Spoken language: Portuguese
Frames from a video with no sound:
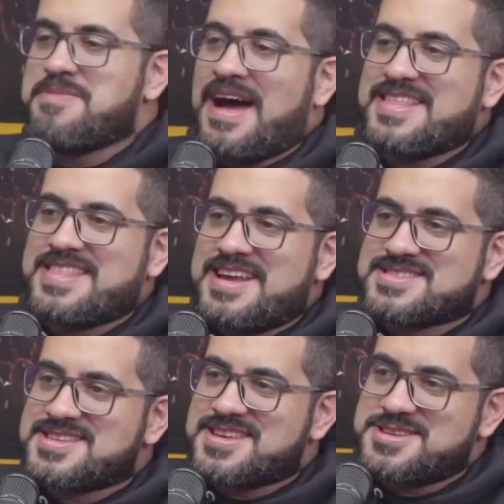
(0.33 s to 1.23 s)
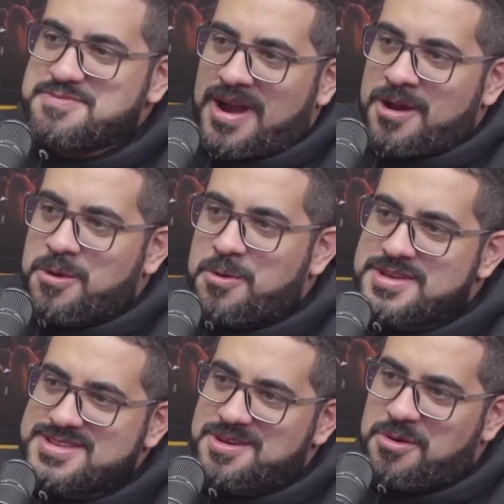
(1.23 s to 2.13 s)
matéria, assim, que te marcou,
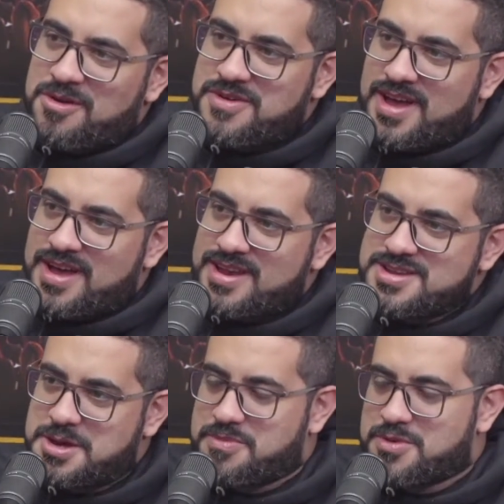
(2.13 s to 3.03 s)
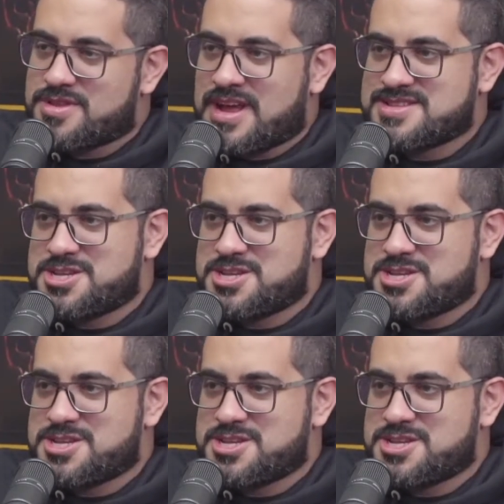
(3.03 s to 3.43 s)
assim, qual foi a grande reportagem?